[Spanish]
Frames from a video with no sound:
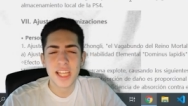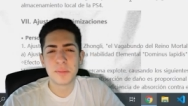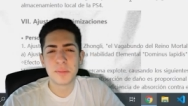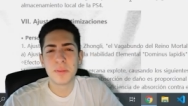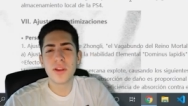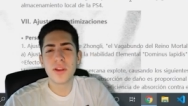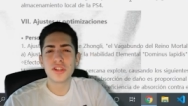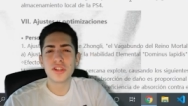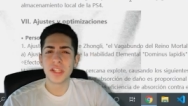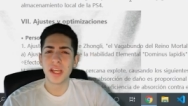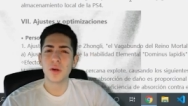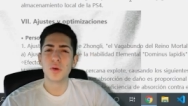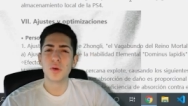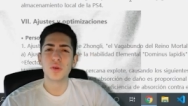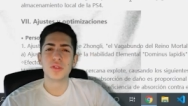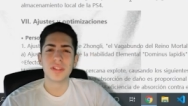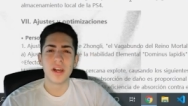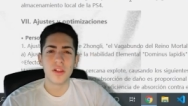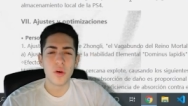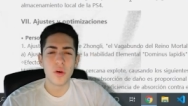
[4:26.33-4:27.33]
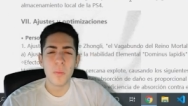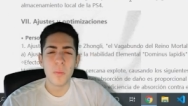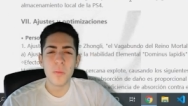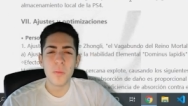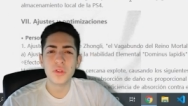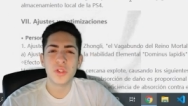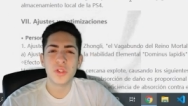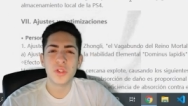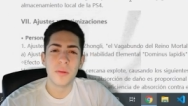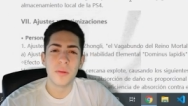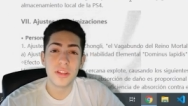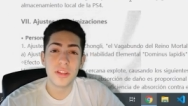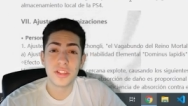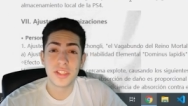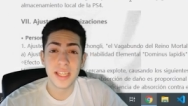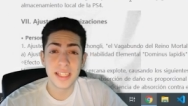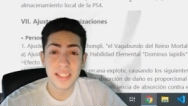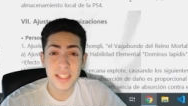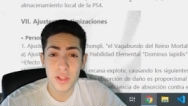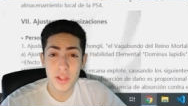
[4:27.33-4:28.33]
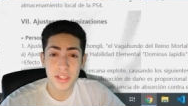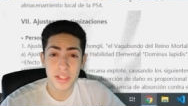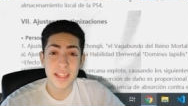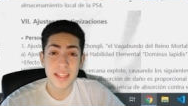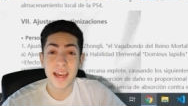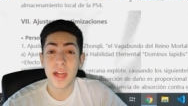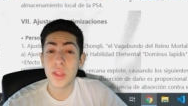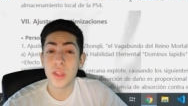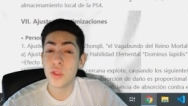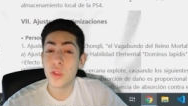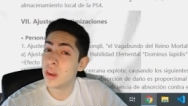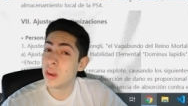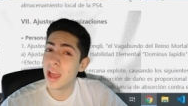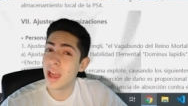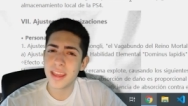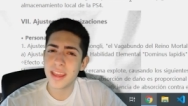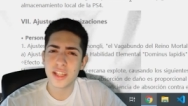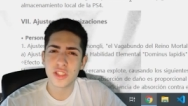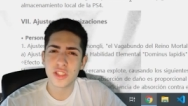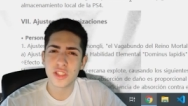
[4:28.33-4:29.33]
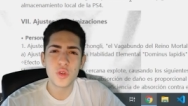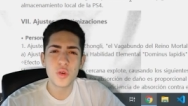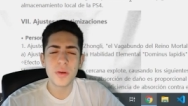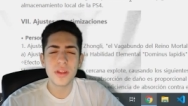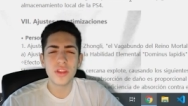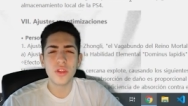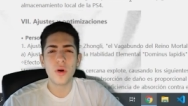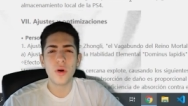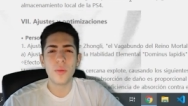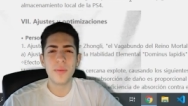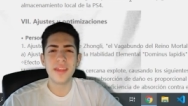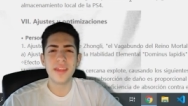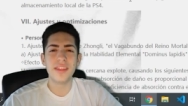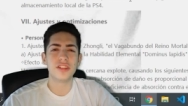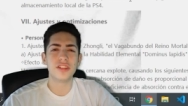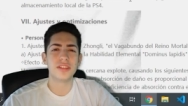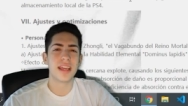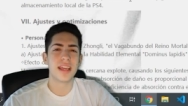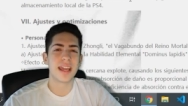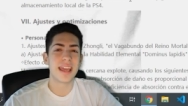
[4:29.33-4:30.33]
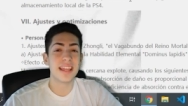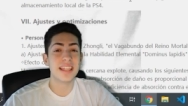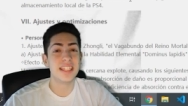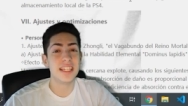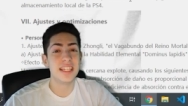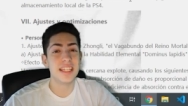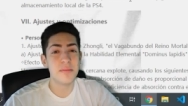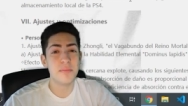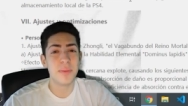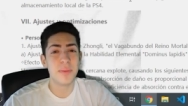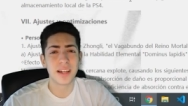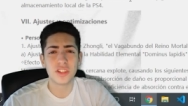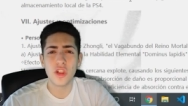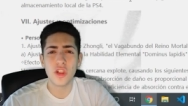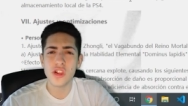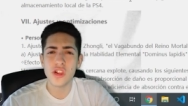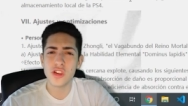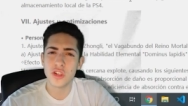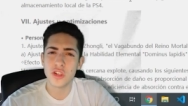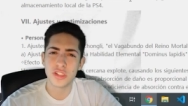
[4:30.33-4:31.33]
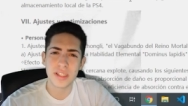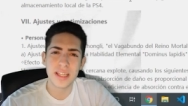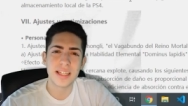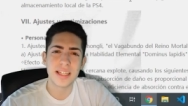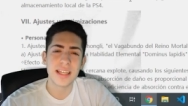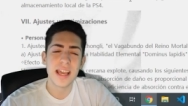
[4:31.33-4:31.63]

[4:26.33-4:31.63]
Espero que os haya gustado mucho el vídeo. Si ha sido así, dejad un like. Estoy subiendo vídeos de Henshin Impact todos los días.